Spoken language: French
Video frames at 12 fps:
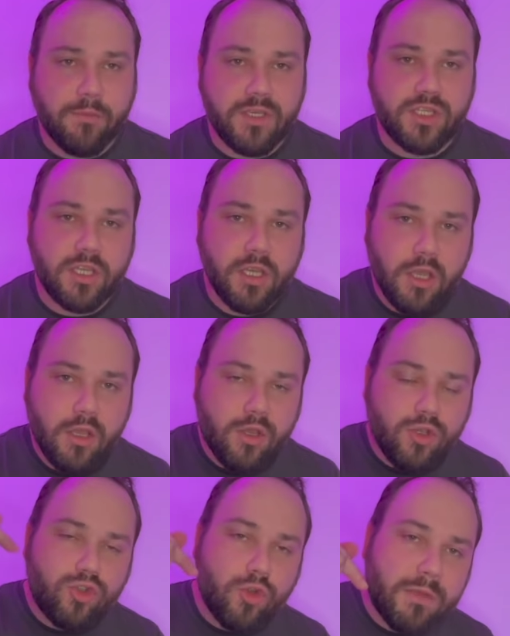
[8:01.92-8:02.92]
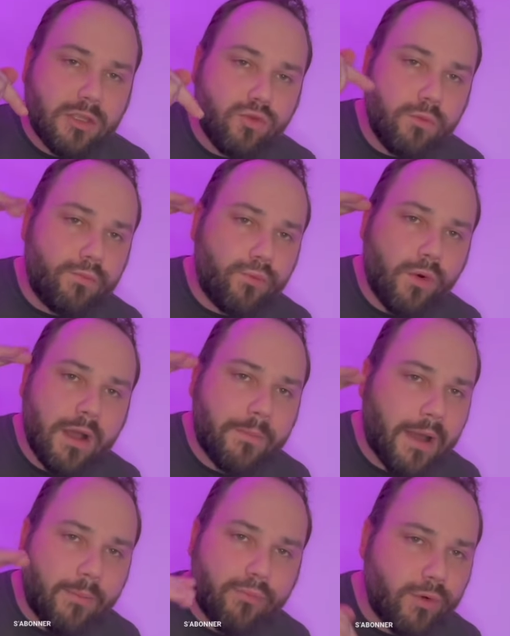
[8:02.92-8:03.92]
pigé, je te mets tout point
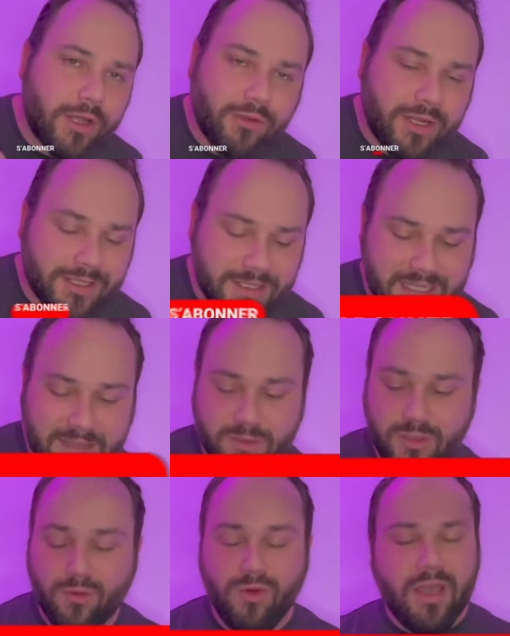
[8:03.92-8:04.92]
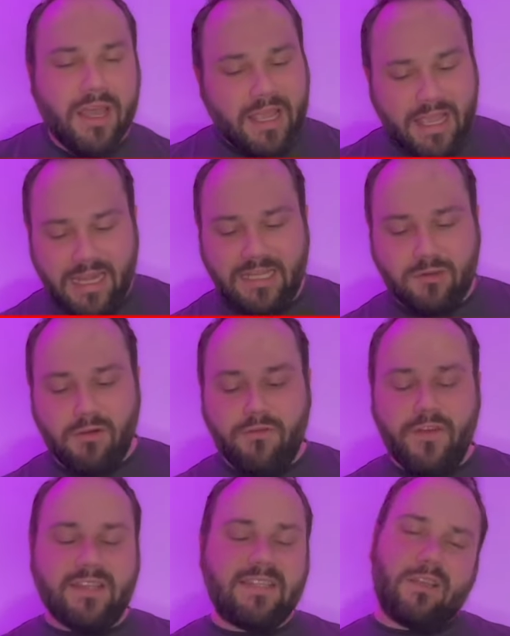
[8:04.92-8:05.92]
par point dans la description. Et là, ce qu'on va
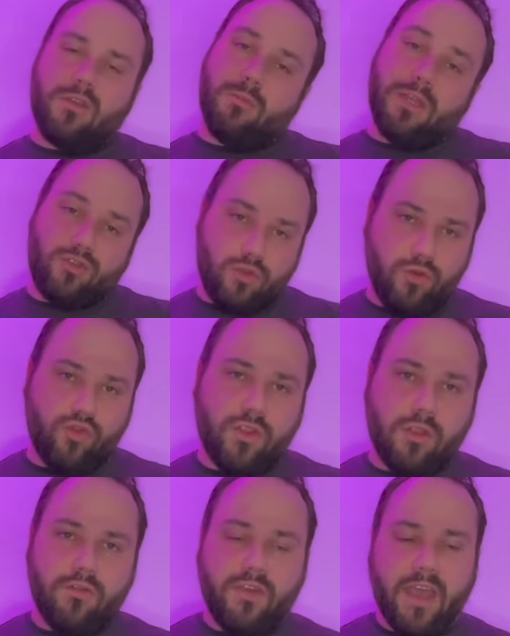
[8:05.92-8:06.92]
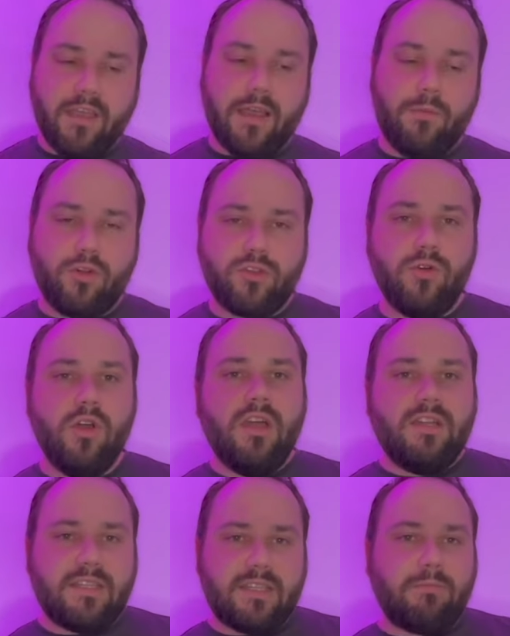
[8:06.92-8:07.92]
faire, c'est que bah, du coup, je vais te le faire avec un morceau.
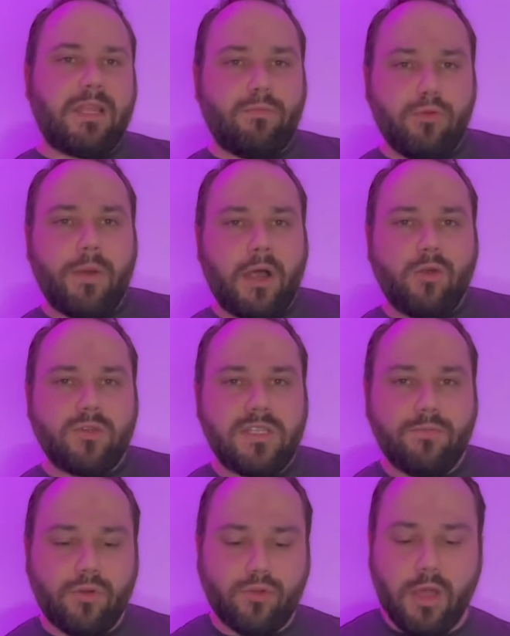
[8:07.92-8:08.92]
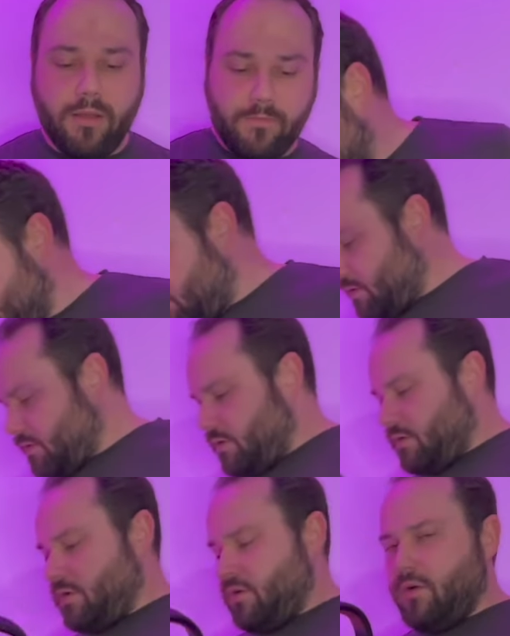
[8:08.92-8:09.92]
Ce sera peut-être plus parlant aussi pour toi.
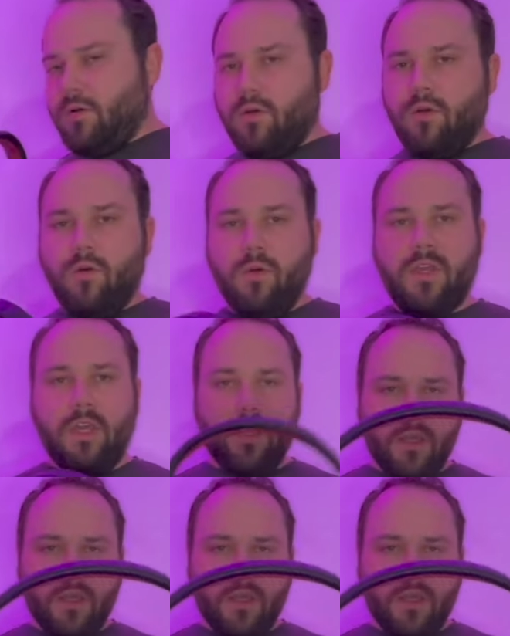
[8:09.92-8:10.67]
Ok,